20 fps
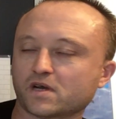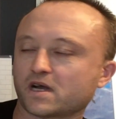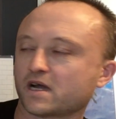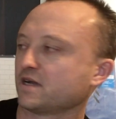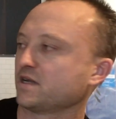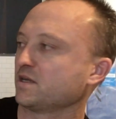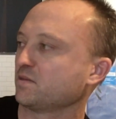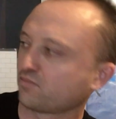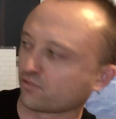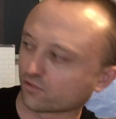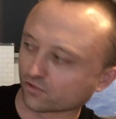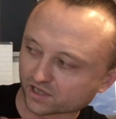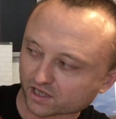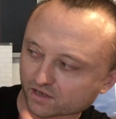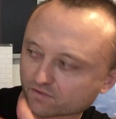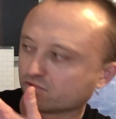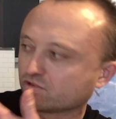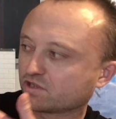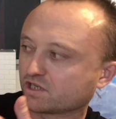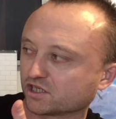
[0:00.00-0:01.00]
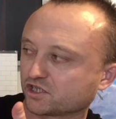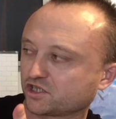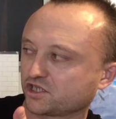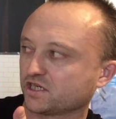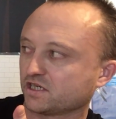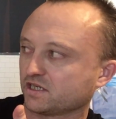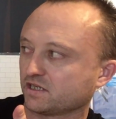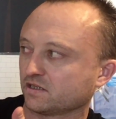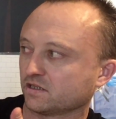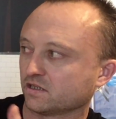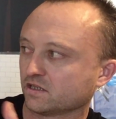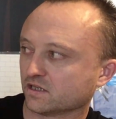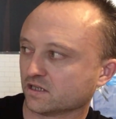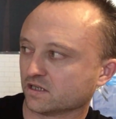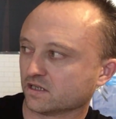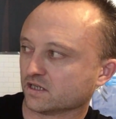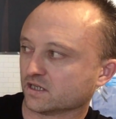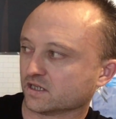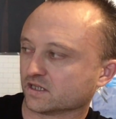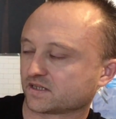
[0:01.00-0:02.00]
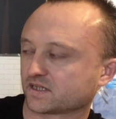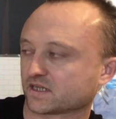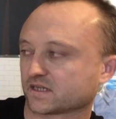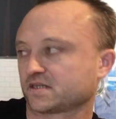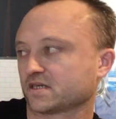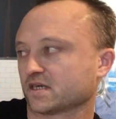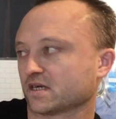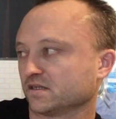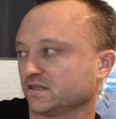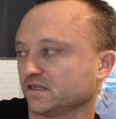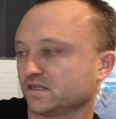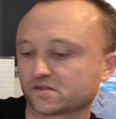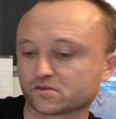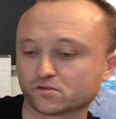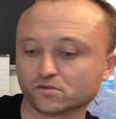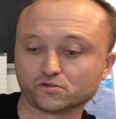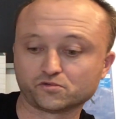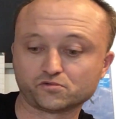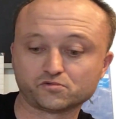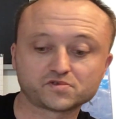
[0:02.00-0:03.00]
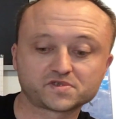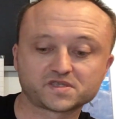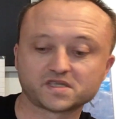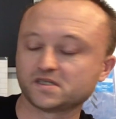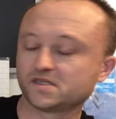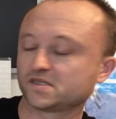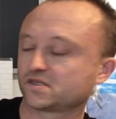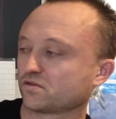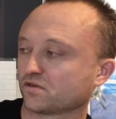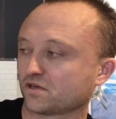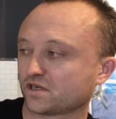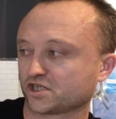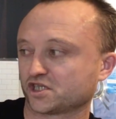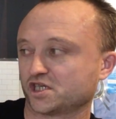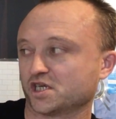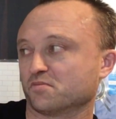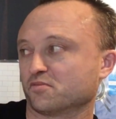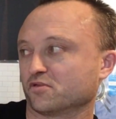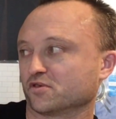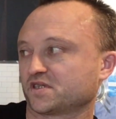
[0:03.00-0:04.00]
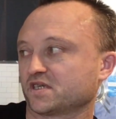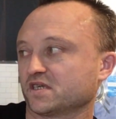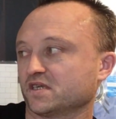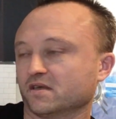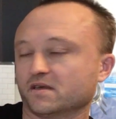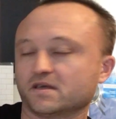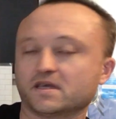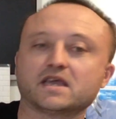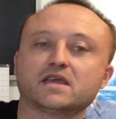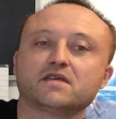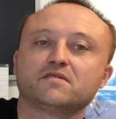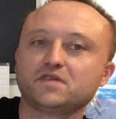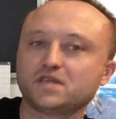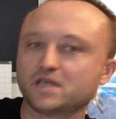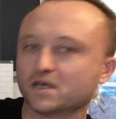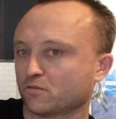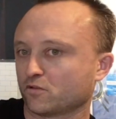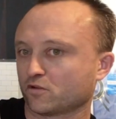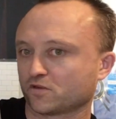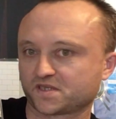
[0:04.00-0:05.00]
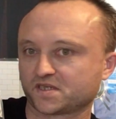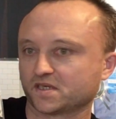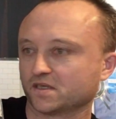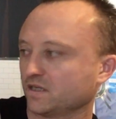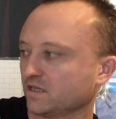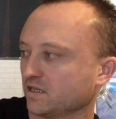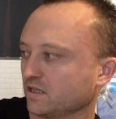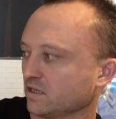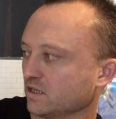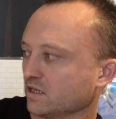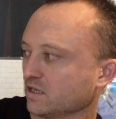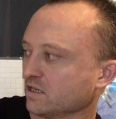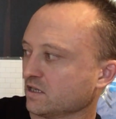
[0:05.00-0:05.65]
Allez, pour rien vous cacher, ça c'est un disque, tous ces disques-là, je les possède évidemment en CD.